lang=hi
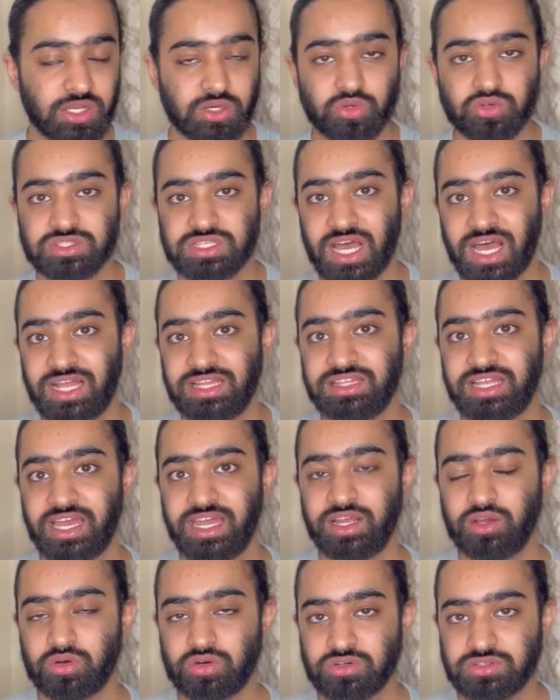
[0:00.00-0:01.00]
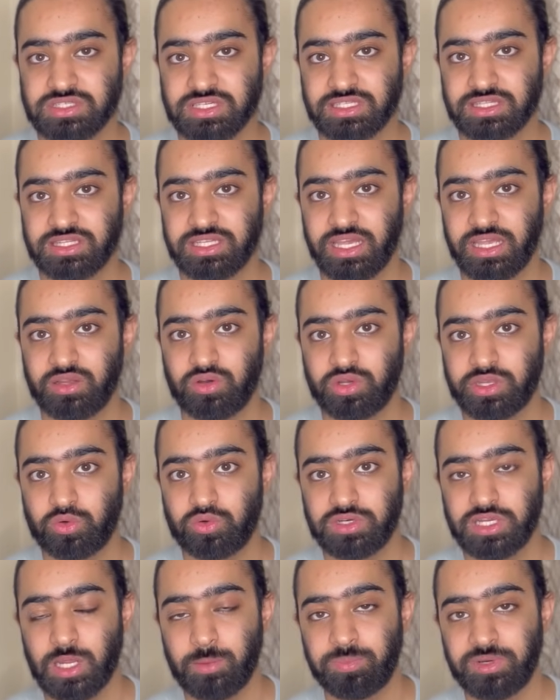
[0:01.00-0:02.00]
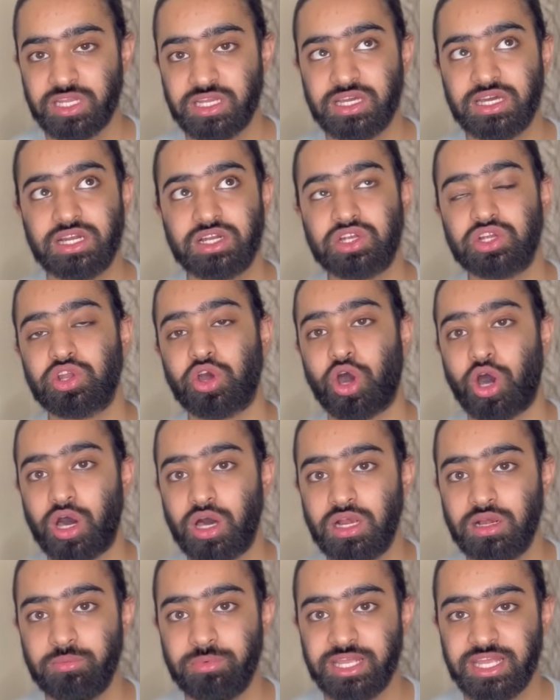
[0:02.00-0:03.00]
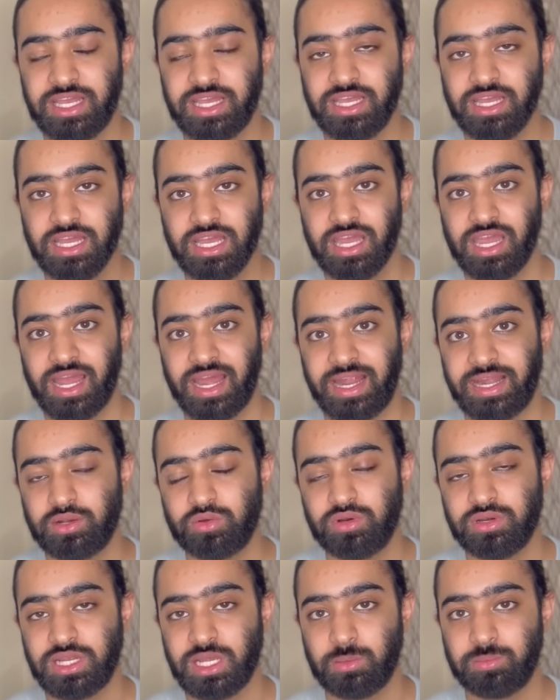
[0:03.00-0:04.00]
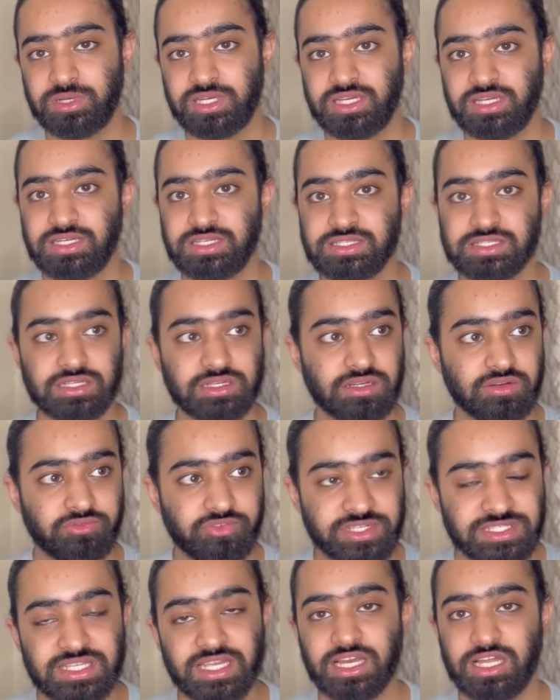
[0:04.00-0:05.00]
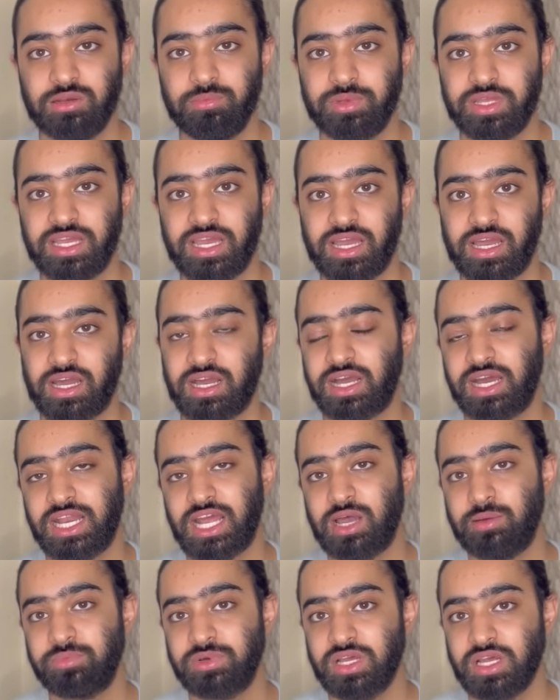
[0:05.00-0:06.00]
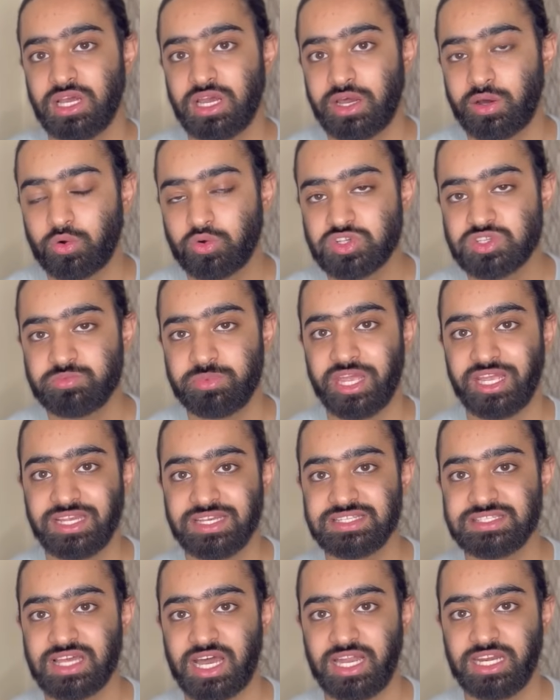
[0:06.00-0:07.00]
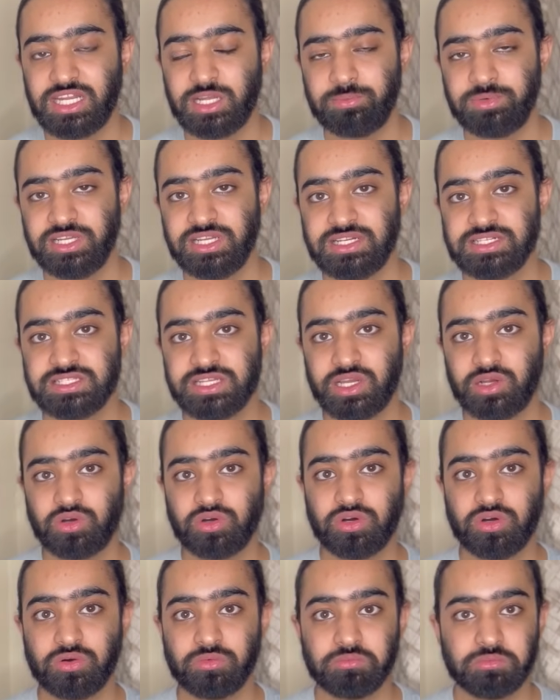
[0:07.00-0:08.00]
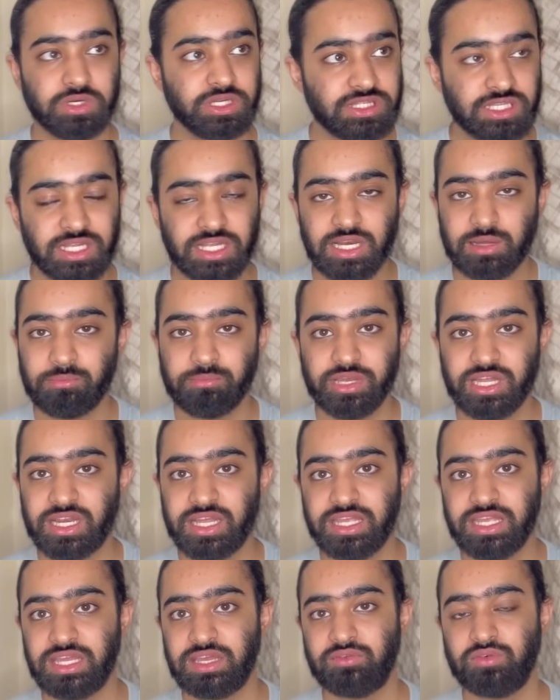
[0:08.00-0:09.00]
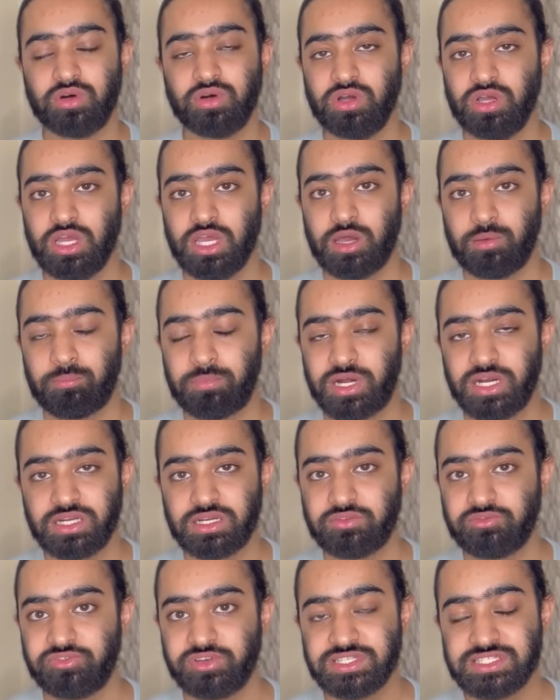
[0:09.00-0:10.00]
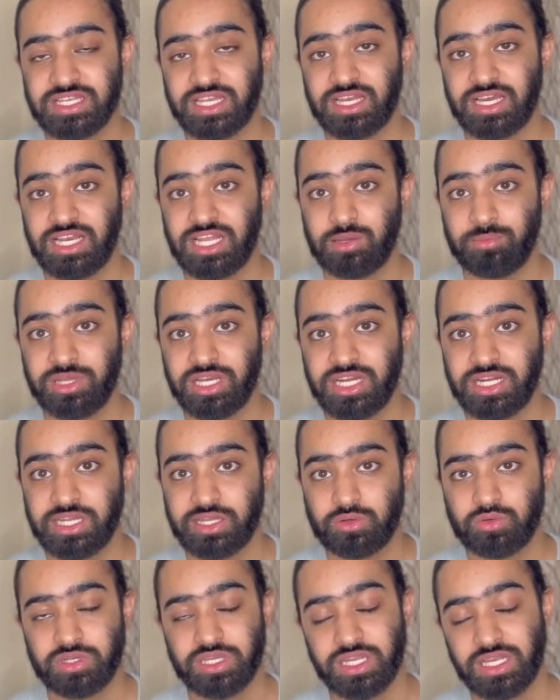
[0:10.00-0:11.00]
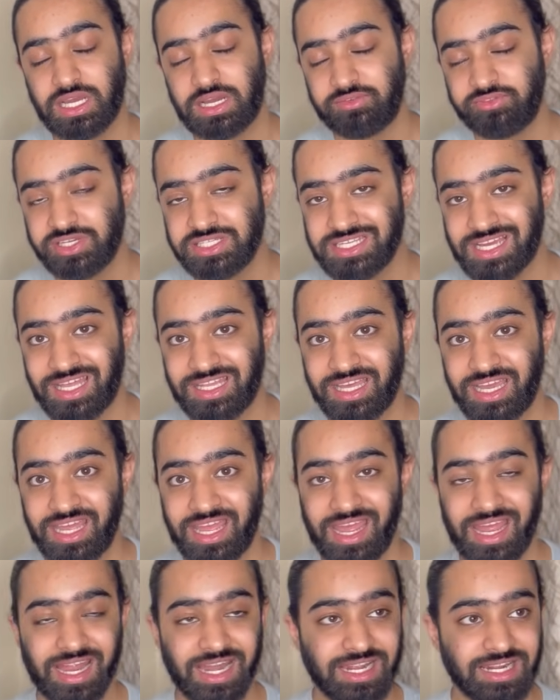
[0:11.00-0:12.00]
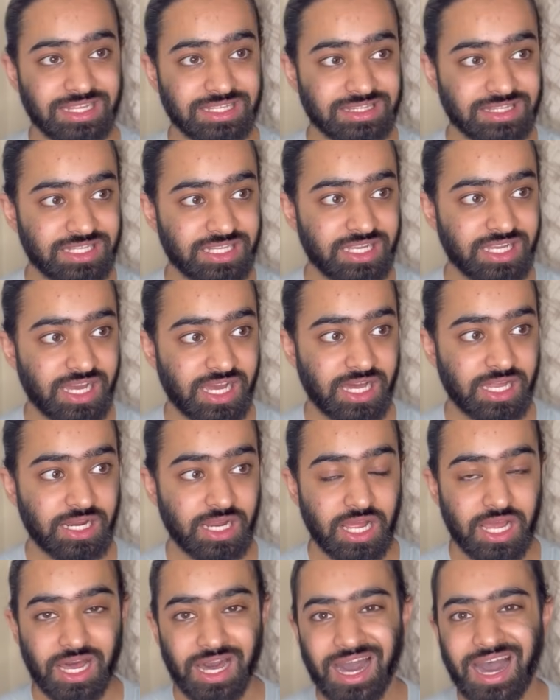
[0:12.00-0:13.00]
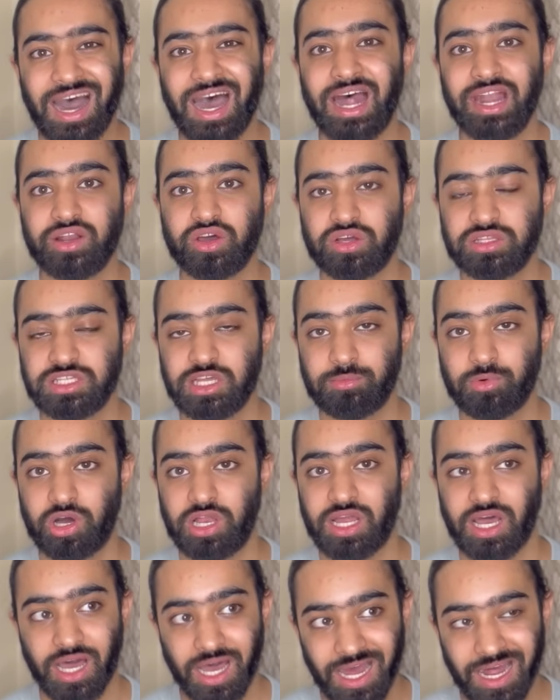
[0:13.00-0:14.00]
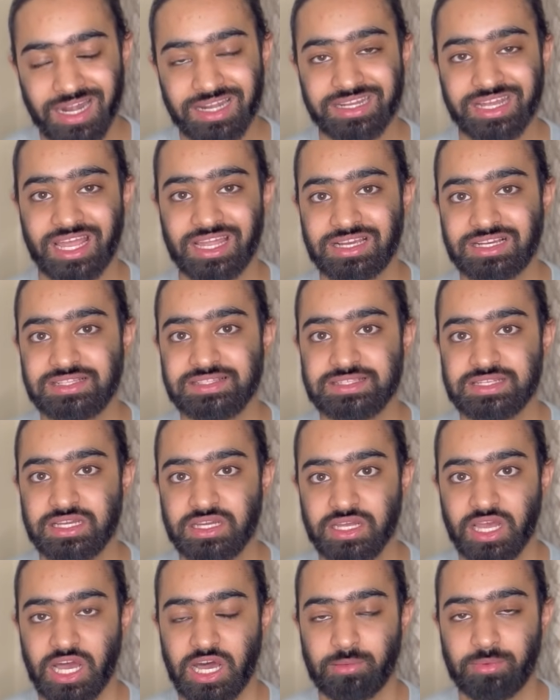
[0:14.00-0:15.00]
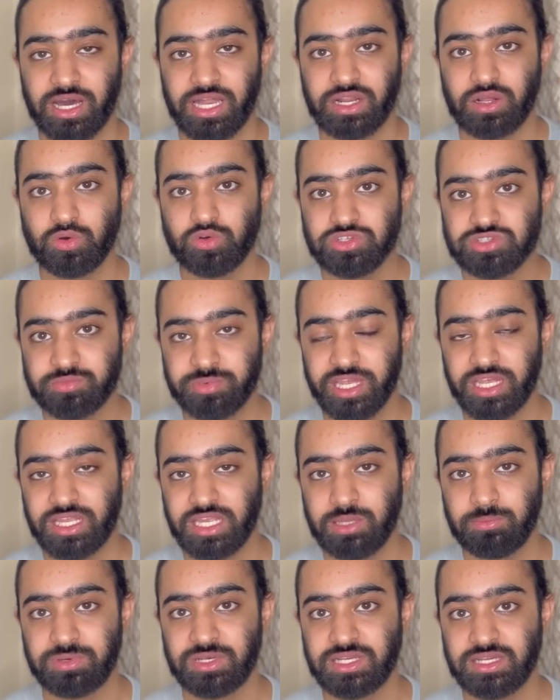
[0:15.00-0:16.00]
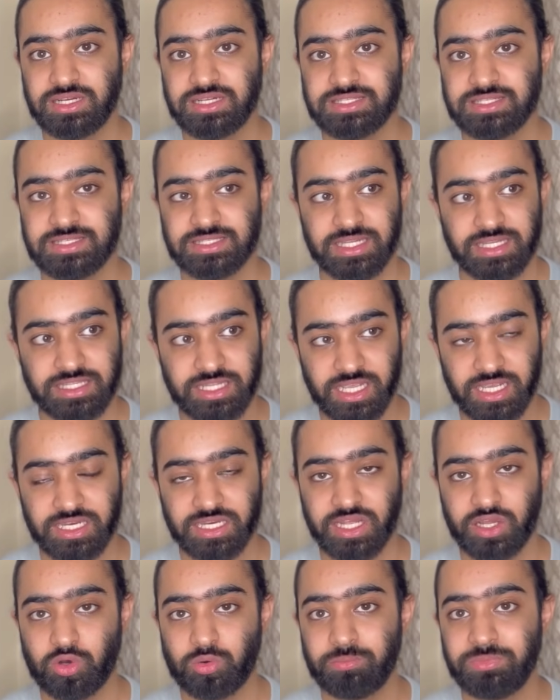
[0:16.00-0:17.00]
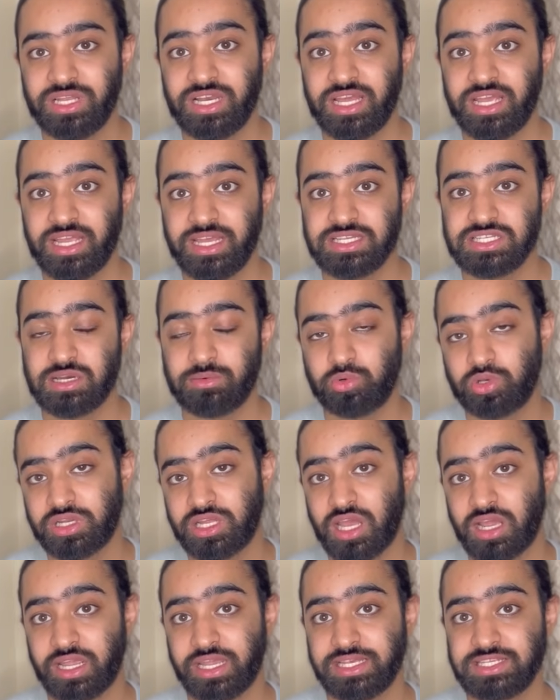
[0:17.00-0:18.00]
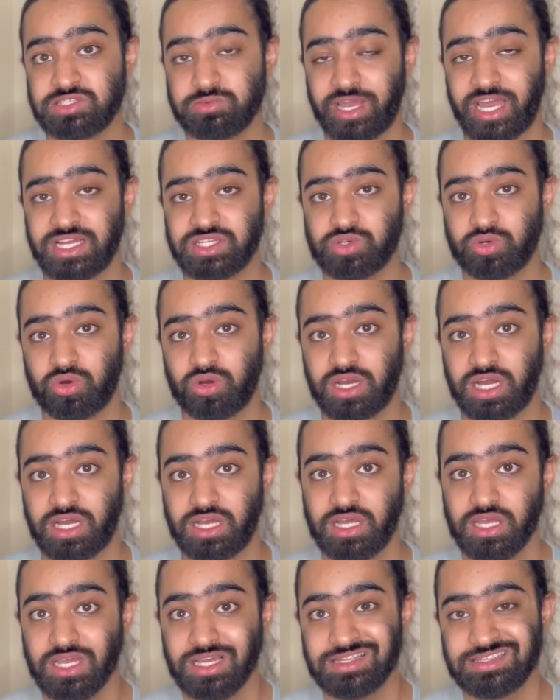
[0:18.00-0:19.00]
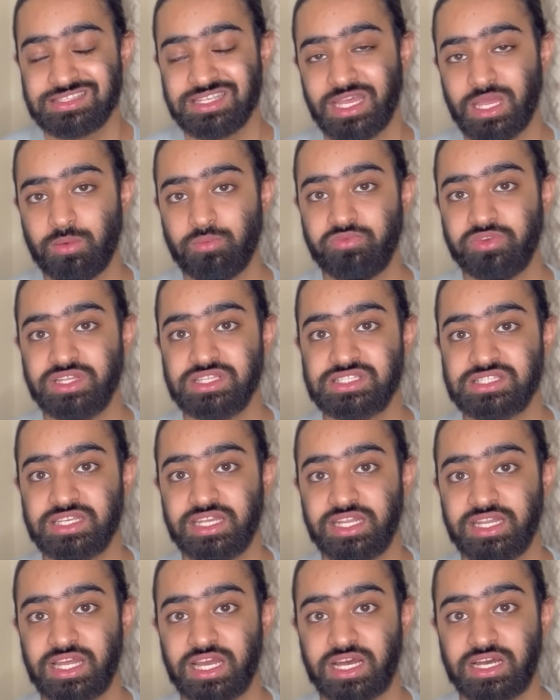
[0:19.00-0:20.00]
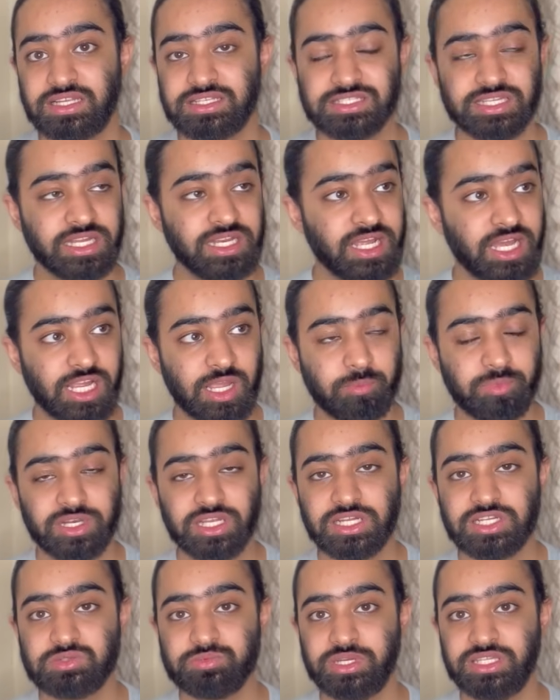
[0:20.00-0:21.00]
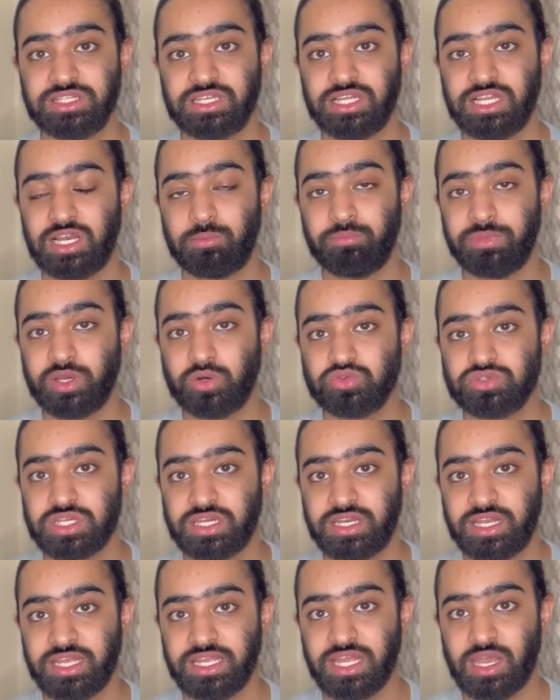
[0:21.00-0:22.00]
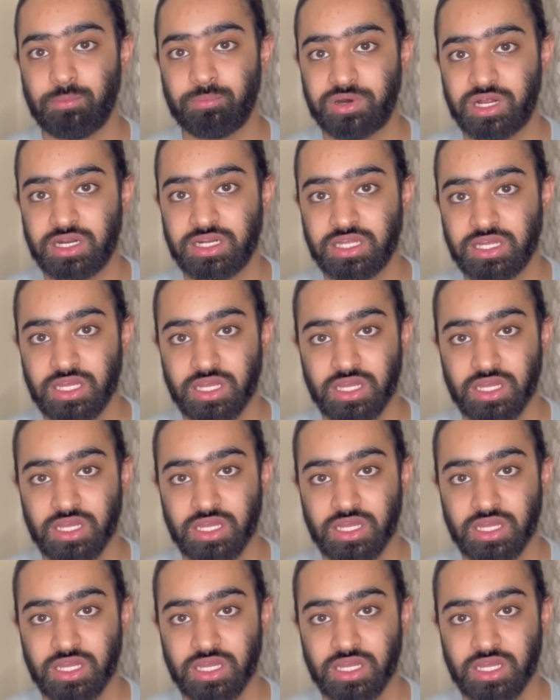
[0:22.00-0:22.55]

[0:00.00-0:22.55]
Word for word: नुकसानदायक हो सकती है क्योंकि उनके प्लेयर टॉल भी हैं एंड उनके प्लेयर्स फिजिकल भी है अगर आप उज़्बेकिस्तान के प्लेयर्स देखो इतने लंबे नहीं है वो बट फिजिकल एबिलिटी उनकी काफ़ी ज़्यादा है एंड दे आर हार्ड ऑन द बॉल हार्ड टैकल्स हमारे को उज़्बेकी प्लेयर्स से देखने को मिलेंगे जब उनके अगेंस्ट मैच होगा सेम विद सीरिया सीरिया के प्लेयर्स भी इतने लंबे ऊंचे नहीं है बट